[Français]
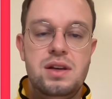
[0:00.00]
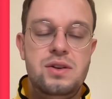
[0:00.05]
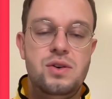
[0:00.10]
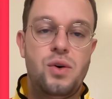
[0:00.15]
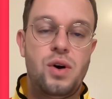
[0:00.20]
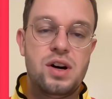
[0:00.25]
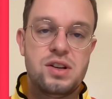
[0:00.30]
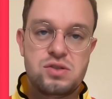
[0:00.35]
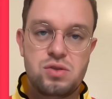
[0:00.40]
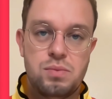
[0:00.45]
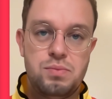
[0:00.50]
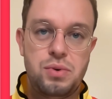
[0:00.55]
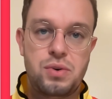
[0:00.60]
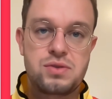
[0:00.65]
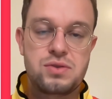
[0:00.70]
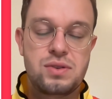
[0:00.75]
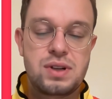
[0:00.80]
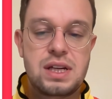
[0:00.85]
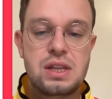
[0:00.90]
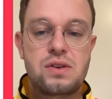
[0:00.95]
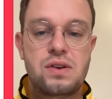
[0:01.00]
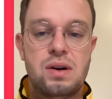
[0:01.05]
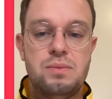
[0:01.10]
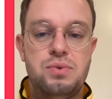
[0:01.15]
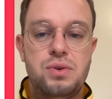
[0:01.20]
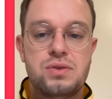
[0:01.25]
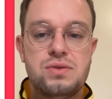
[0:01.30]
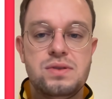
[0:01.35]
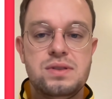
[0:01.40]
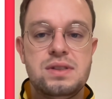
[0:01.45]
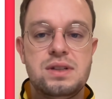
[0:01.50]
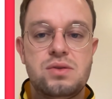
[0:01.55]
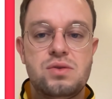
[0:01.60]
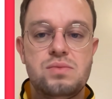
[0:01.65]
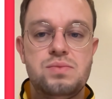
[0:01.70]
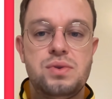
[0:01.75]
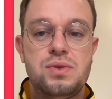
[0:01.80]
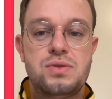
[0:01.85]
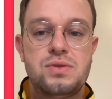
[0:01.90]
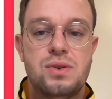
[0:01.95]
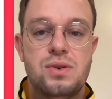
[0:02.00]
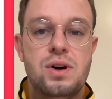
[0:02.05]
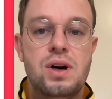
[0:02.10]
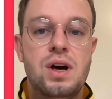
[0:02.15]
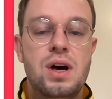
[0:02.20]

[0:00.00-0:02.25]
Il y aura 100%, 80% et 50%.